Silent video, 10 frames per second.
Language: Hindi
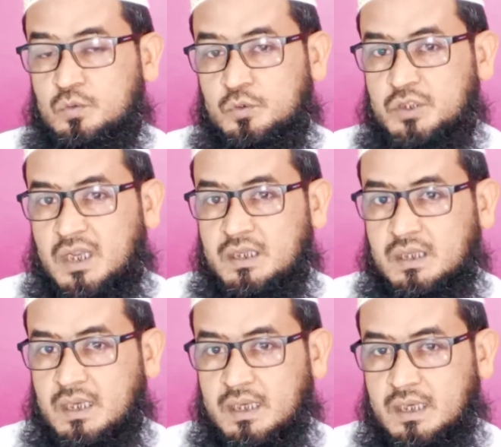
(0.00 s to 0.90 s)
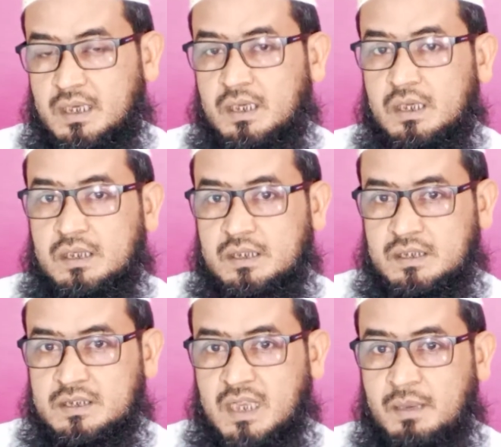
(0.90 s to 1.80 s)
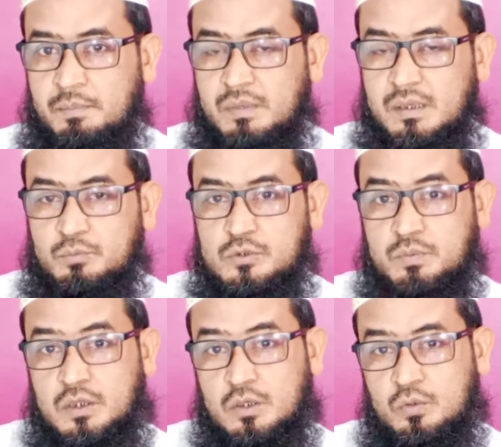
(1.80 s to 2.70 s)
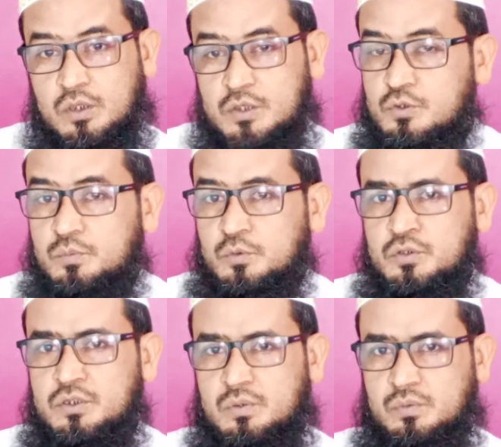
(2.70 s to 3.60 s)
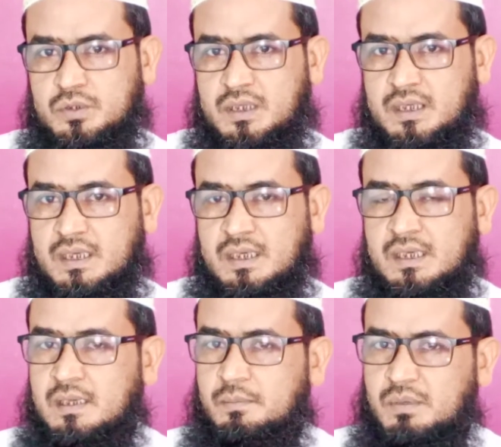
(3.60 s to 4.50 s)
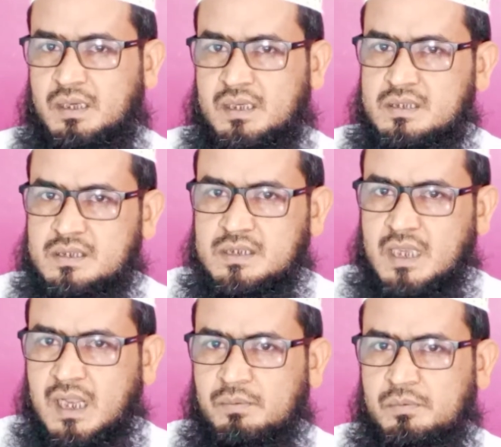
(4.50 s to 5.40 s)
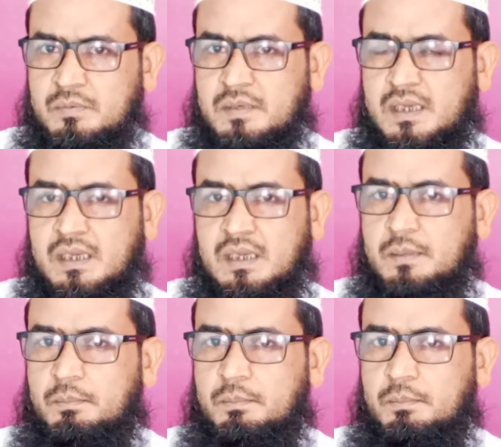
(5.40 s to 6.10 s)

को चाहता है ईजाब में मुस्बत लहू का सबूत ज़रूरी है मगर सल्ब में